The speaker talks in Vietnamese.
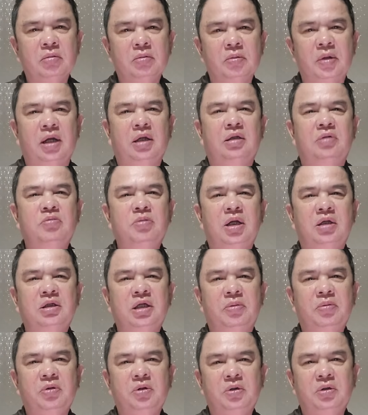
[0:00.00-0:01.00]
Và chúng ta
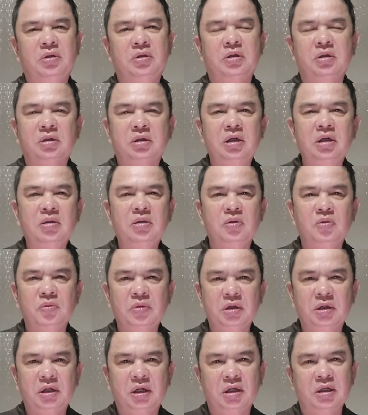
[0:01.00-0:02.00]
xem coi tình tiết vụ
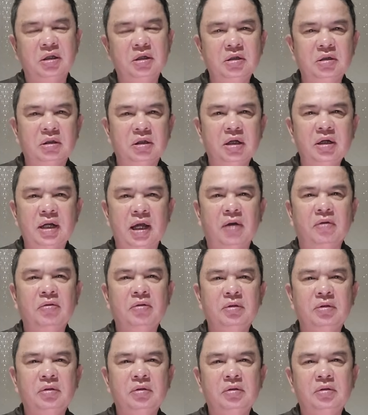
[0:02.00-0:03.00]
việc này như thế nào.
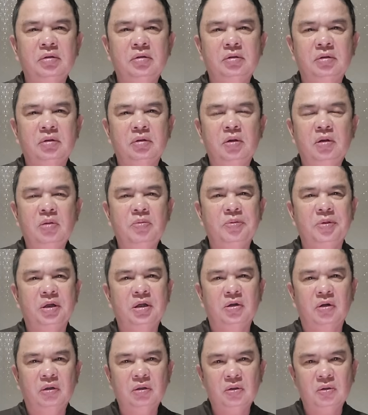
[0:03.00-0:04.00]
Nó là
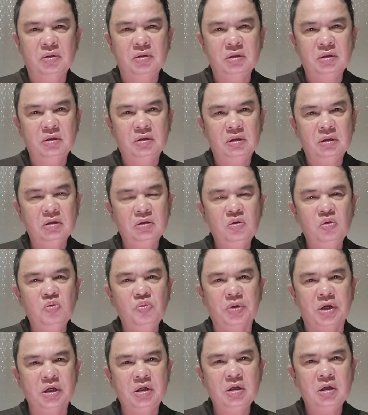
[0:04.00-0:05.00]
việc nhỏ thôi nhưng rất thú
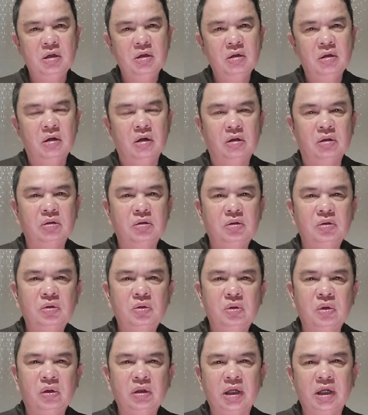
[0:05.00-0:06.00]
vị ờ,
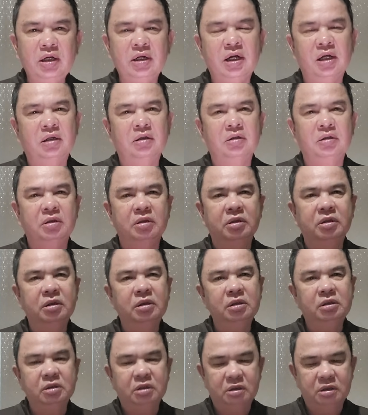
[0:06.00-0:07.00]
cho thấy rằng
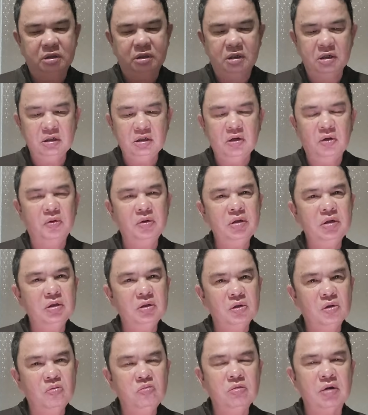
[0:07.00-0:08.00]
những ờ, tiếng nói
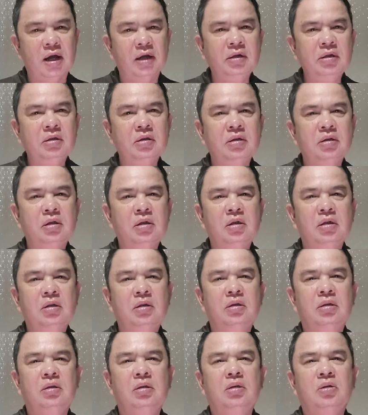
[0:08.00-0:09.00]
đúng đắn,
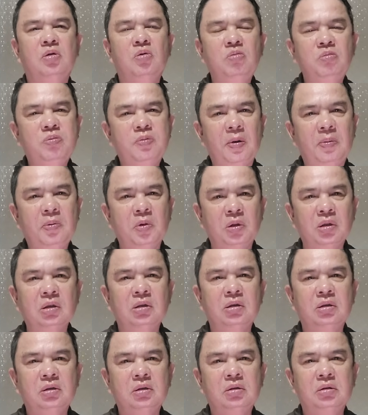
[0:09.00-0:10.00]
đúng pháp luật
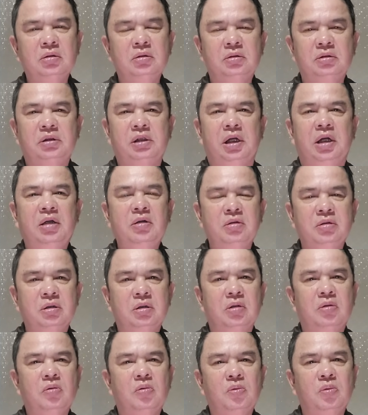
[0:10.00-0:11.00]
sẽ
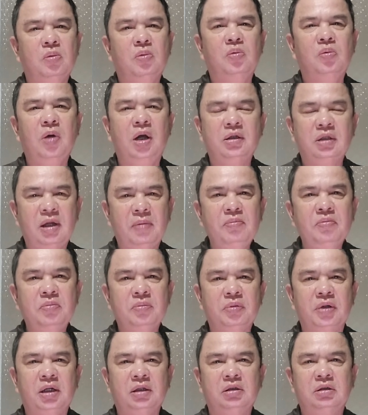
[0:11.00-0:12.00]
được quan tâm
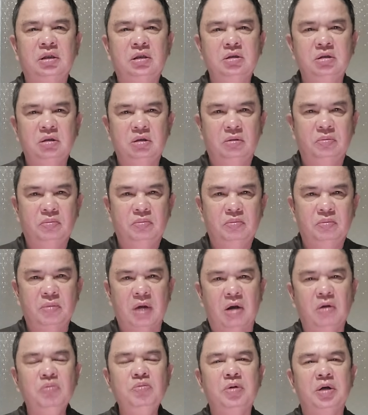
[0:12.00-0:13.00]
và sẽ được
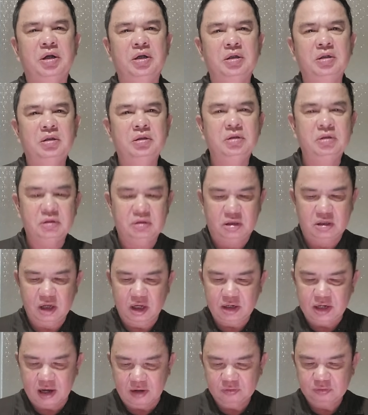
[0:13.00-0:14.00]
bảo vệ như
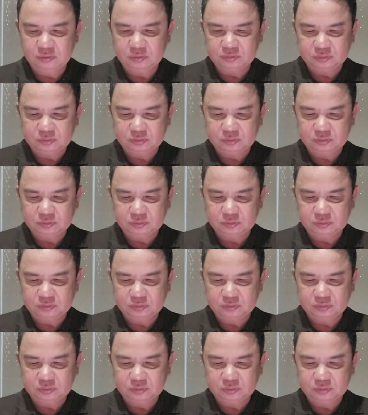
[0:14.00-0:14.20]
thế nào.